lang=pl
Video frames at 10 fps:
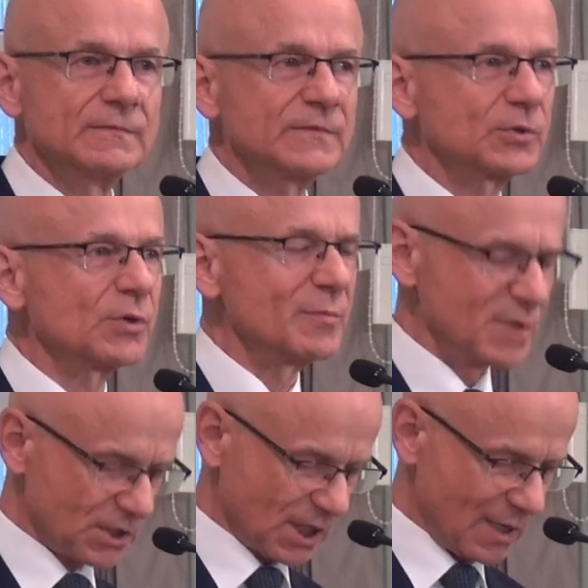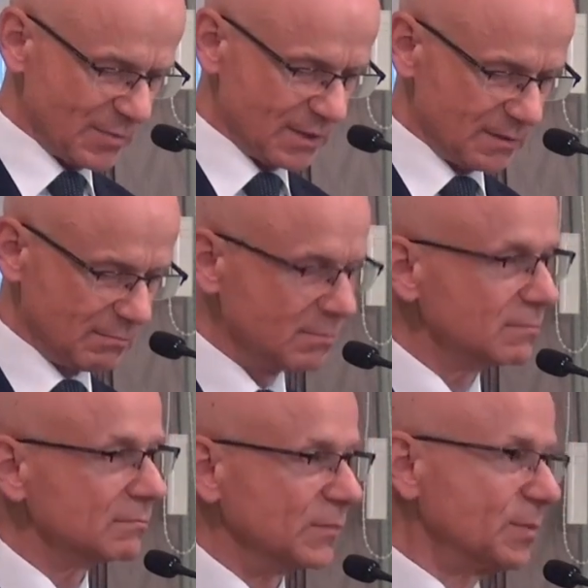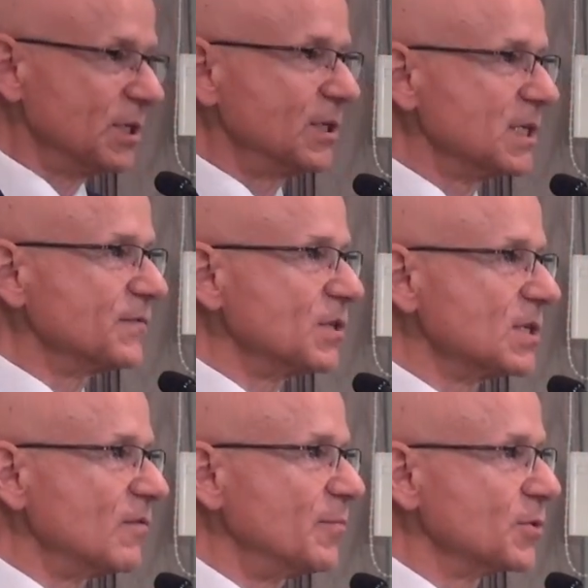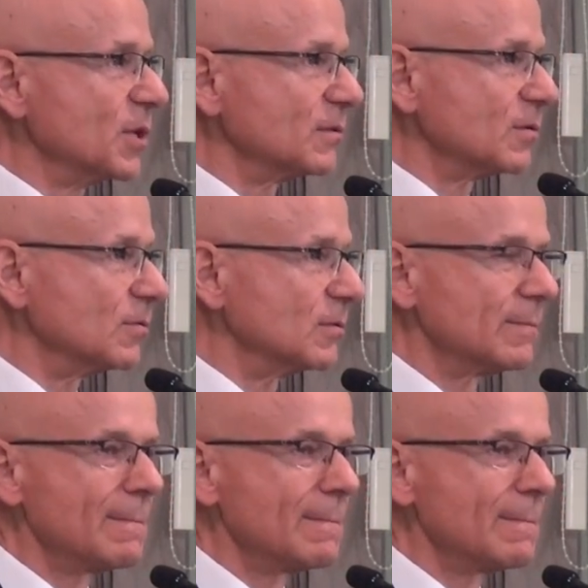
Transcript: w którym mieszkamy. No przecież jest wszystko w porządku.